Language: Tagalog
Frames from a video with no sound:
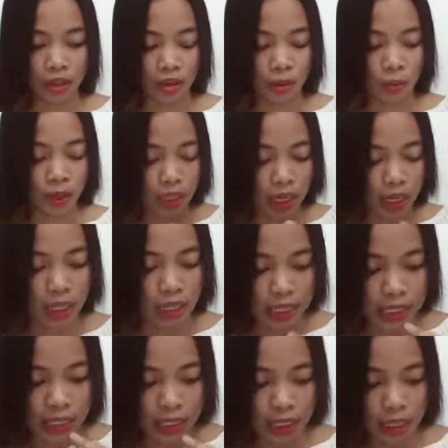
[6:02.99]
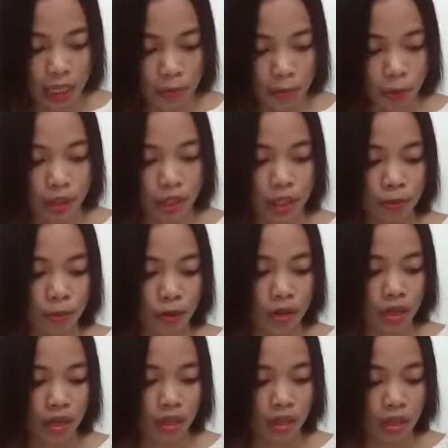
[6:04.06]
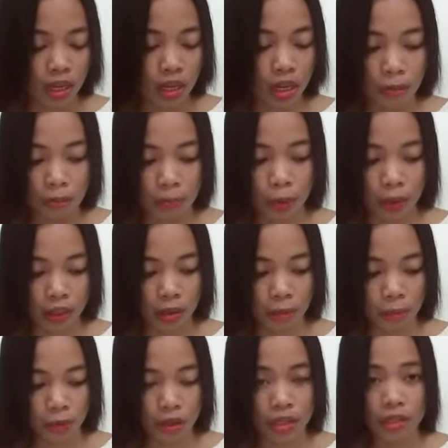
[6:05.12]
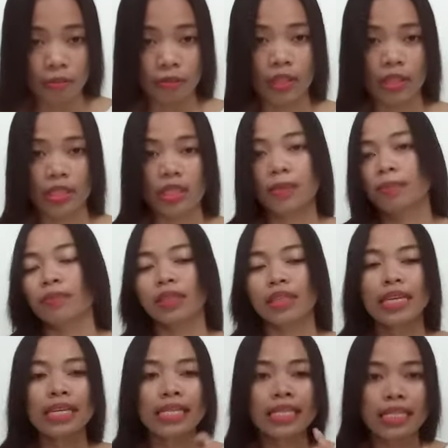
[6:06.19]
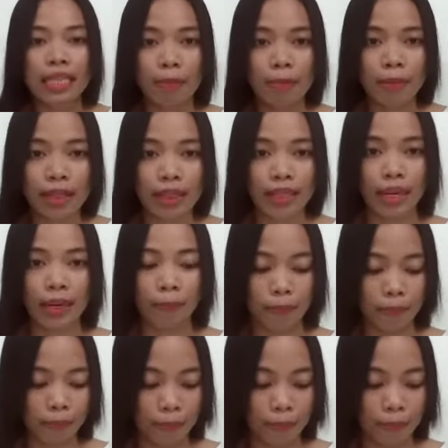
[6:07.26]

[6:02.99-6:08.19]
What these three points po? Three important points. First, summit time.